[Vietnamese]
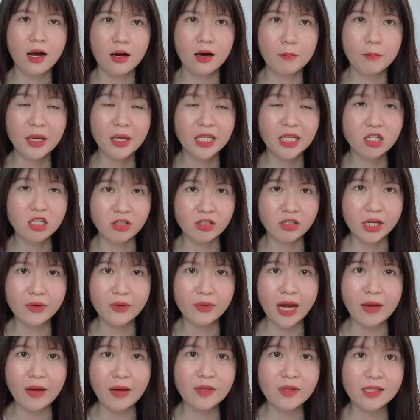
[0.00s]
uh, bị cường giao
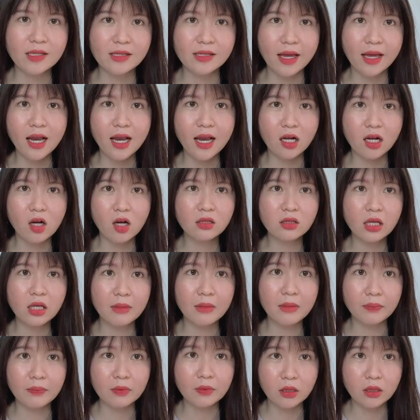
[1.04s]
cảm thì sẽ là có tim
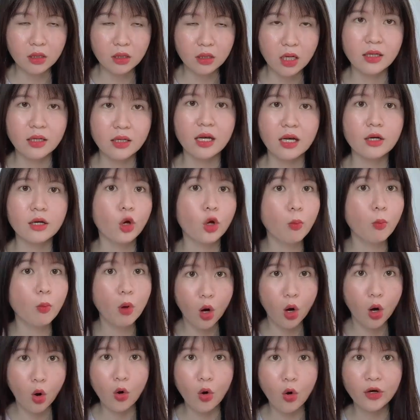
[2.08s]
đập thình thịch nè đổ mồ
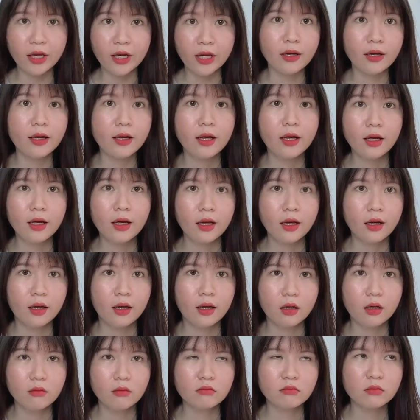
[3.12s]
hôi nè
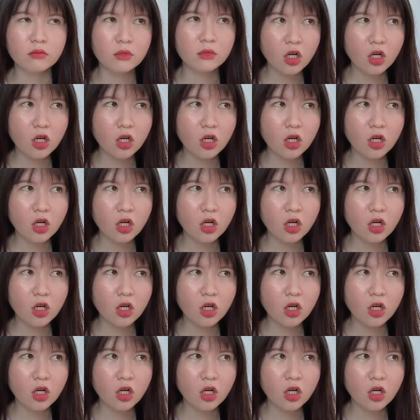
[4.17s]
uh,